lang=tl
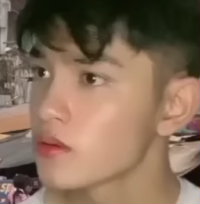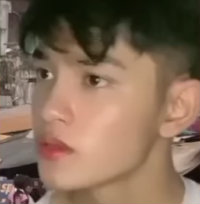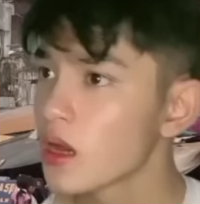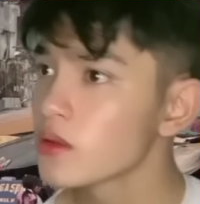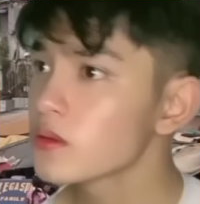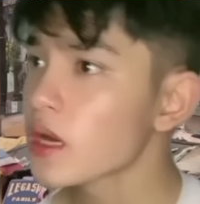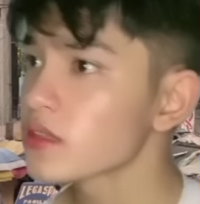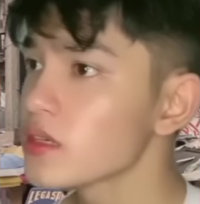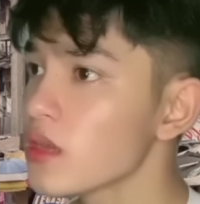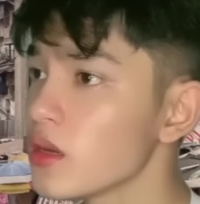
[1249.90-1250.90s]
Zion,
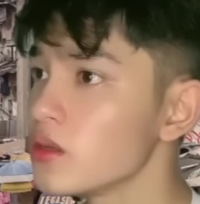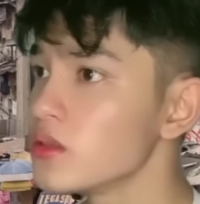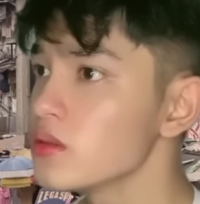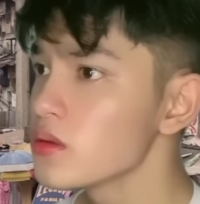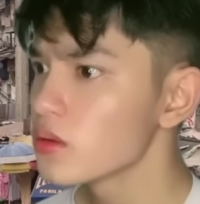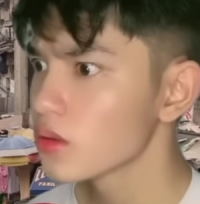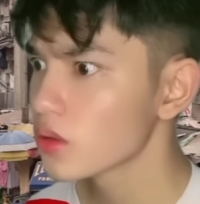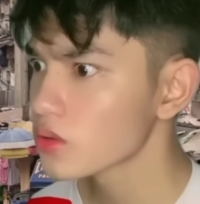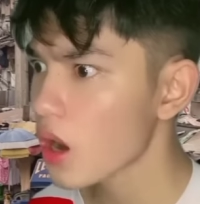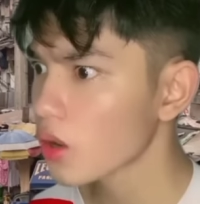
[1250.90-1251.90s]
tatay niya yun.
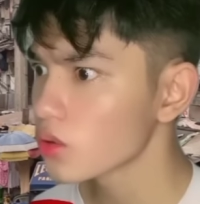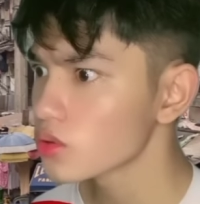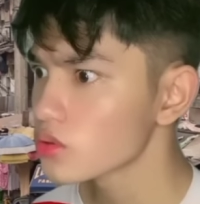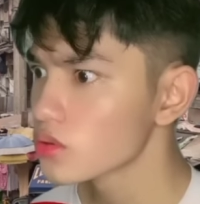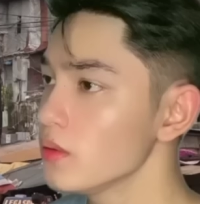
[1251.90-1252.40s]
Katakot.